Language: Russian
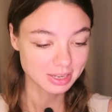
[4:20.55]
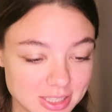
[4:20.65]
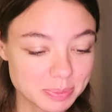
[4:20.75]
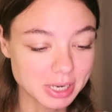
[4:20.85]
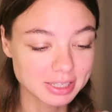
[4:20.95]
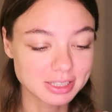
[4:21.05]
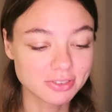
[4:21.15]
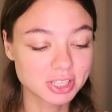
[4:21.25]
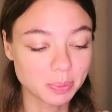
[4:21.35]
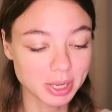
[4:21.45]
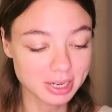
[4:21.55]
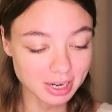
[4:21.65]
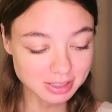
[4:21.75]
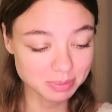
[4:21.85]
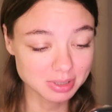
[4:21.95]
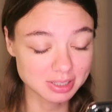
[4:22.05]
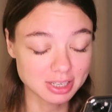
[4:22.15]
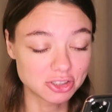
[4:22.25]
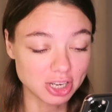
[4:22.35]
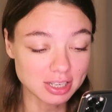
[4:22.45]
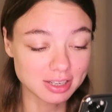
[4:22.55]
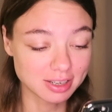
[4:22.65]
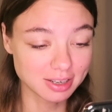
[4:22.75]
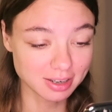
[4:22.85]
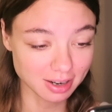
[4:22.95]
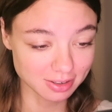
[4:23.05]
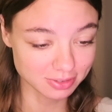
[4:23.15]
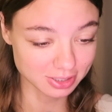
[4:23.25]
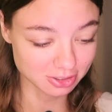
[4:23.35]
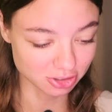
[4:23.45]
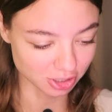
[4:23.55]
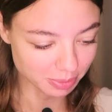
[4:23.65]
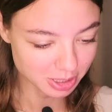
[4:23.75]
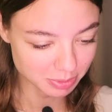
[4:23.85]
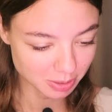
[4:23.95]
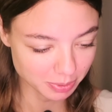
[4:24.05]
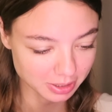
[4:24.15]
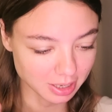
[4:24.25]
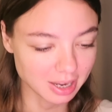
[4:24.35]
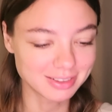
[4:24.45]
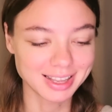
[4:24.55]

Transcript: Если бы я хотела в них поиграть, я бы и скачала их и играла в них. Зачем они мне их предлагают?